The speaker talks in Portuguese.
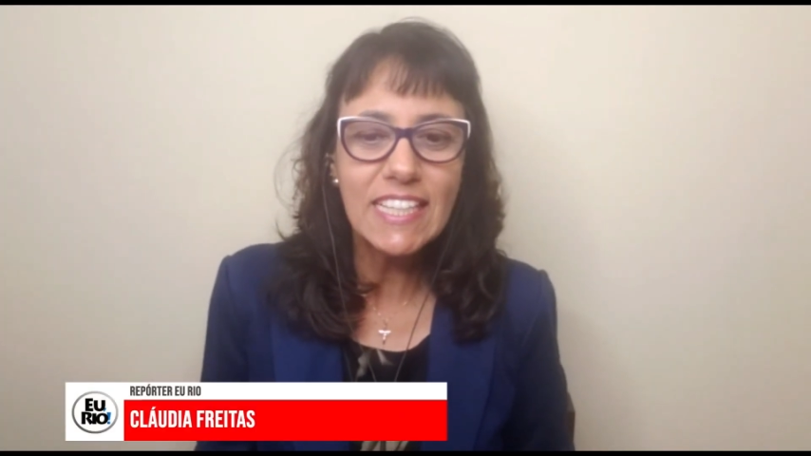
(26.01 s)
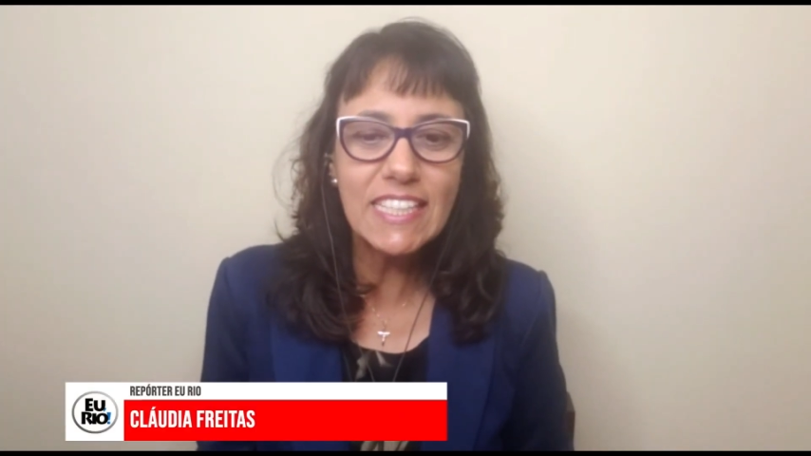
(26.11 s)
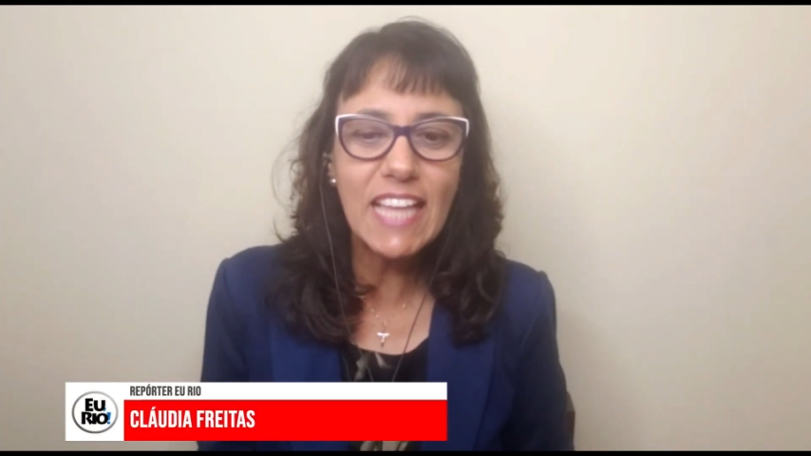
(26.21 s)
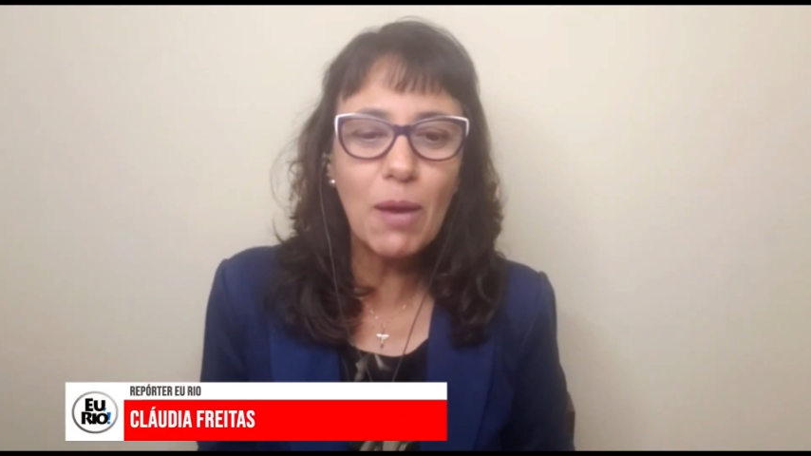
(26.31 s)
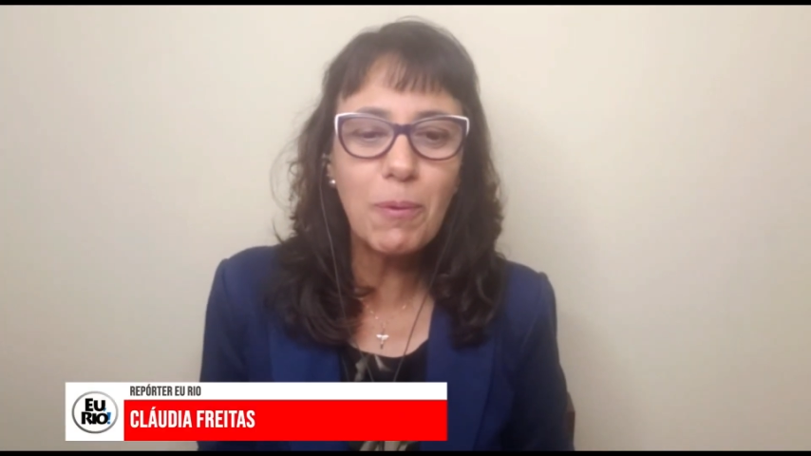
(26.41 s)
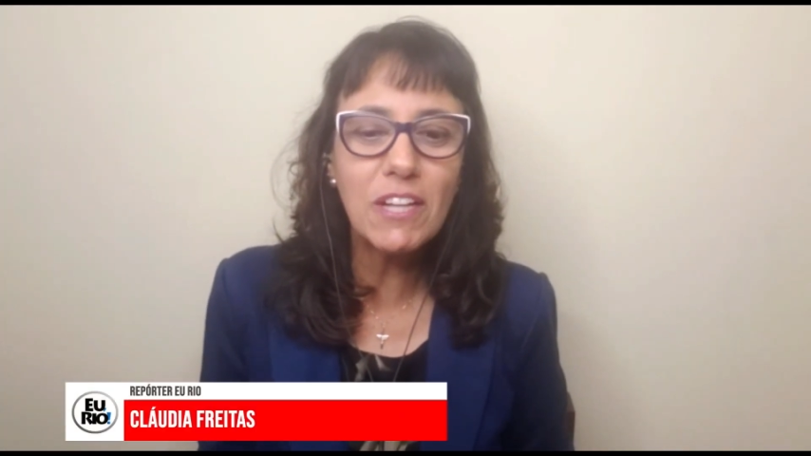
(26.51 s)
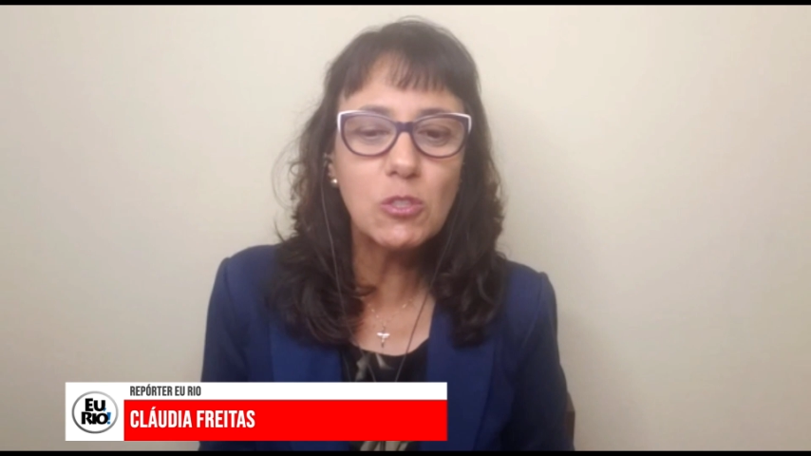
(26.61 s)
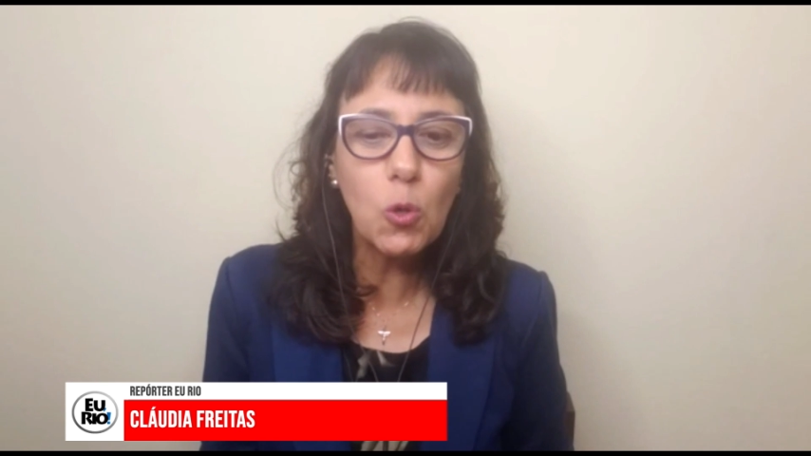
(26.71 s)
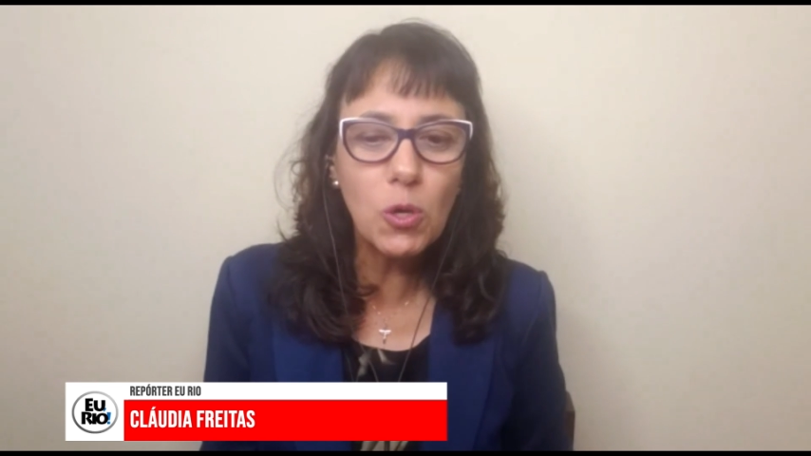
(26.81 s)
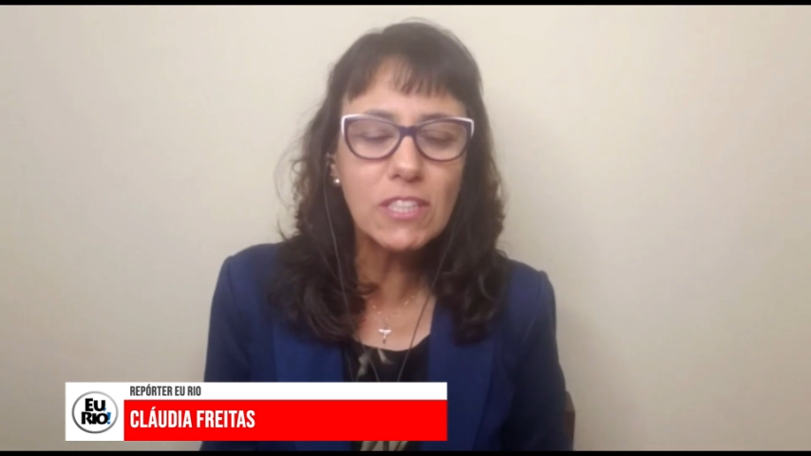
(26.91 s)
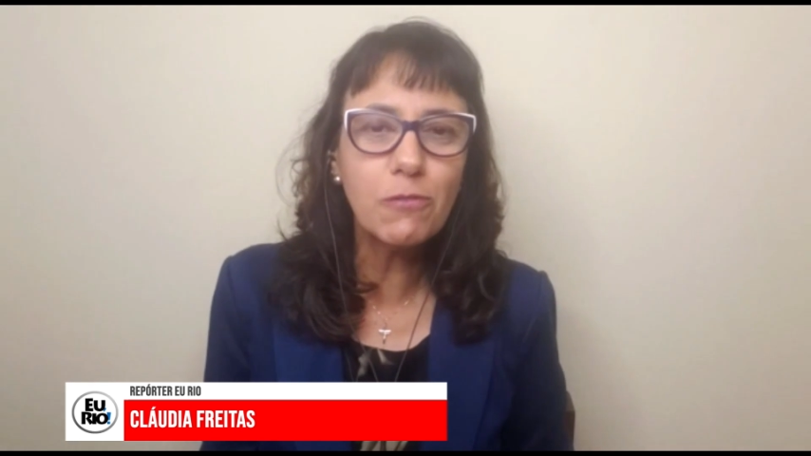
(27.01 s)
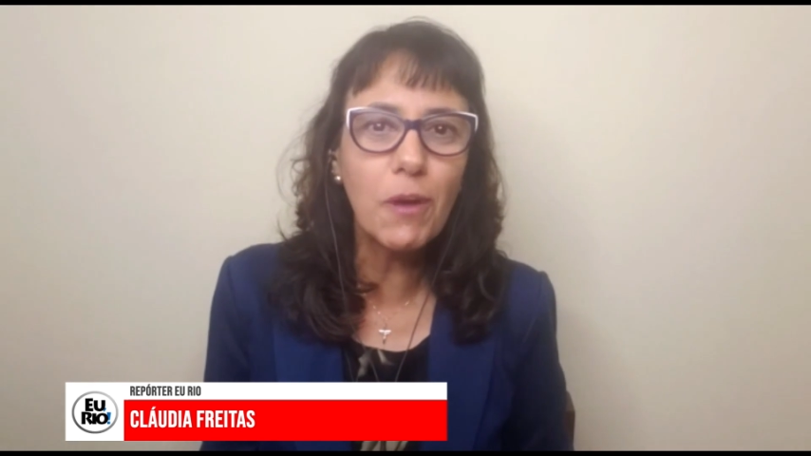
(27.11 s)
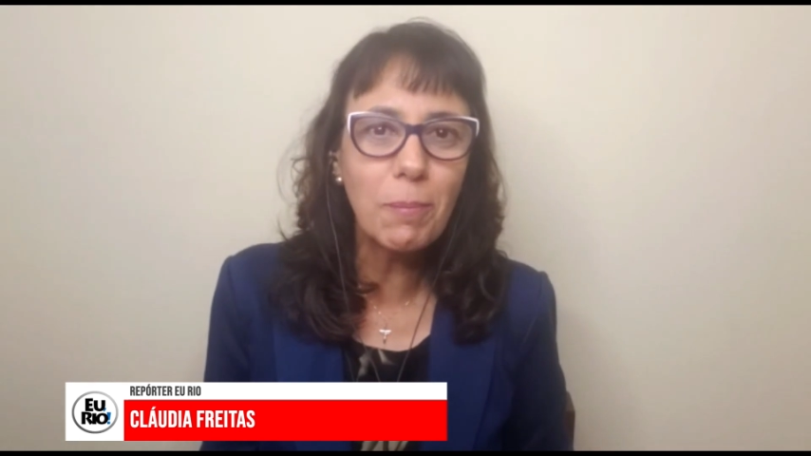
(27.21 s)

que dá para toda a